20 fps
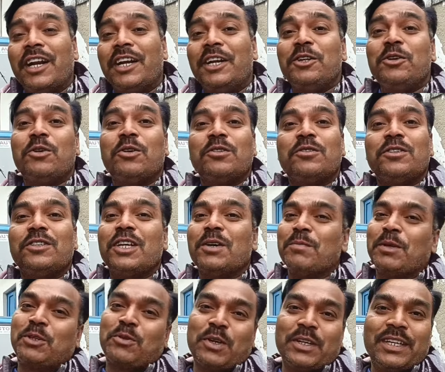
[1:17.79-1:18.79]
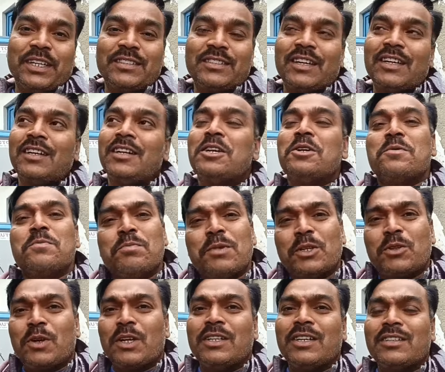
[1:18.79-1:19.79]
रेडी और सीधा मथुरा जंक्शन
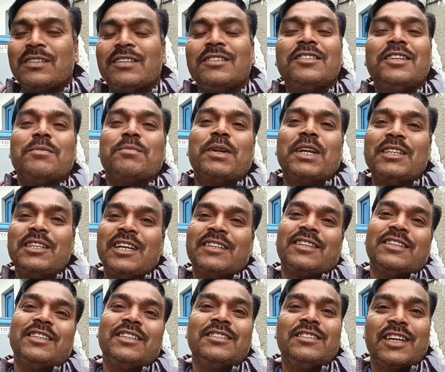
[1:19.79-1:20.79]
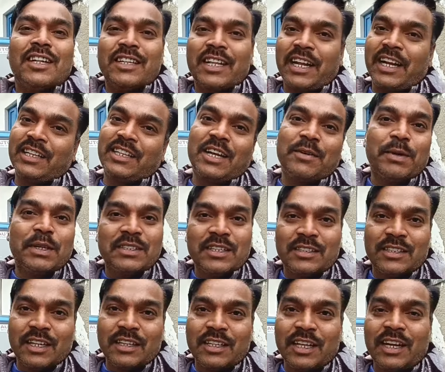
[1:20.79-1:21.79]
मथुरा जंक्शन से अपना जैसा दिन चलता रहता है
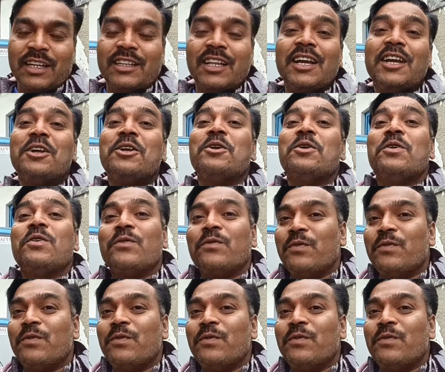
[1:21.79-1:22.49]
वैसा चलता रहता है